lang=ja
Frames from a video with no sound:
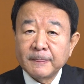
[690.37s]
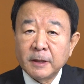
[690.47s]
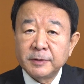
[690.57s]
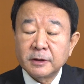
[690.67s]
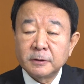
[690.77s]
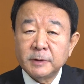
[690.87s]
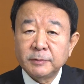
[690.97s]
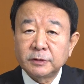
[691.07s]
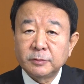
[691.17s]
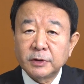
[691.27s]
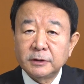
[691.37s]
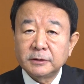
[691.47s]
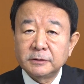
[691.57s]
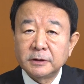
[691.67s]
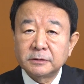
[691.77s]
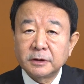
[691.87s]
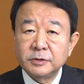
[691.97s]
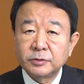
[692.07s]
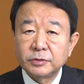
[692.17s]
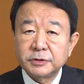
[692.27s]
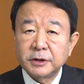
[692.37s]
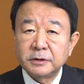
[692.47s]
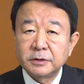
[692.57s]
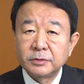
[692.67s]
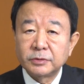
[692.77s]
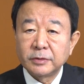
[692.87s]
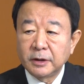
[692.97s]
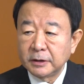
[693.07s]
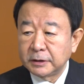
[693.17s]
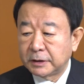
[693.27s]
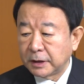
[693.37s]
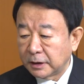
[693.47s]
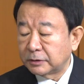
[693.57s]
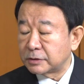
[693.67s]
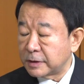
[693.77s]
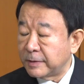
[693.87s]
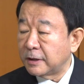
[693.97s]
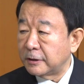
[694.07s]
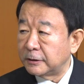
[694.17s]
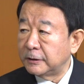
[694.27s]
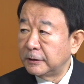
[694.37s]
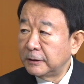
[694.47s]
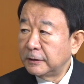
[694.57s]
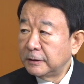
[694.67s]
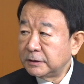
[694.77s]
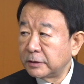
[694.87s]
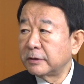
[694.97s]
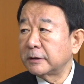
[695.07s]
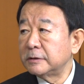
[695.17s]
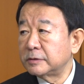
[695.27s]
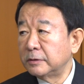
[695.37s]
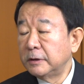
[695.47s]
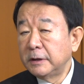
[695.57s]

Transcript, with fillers: アメリカに守ってもらいたいんだったら言うことを聞けっていうのとはガラッと様変わりしてるわけですよ。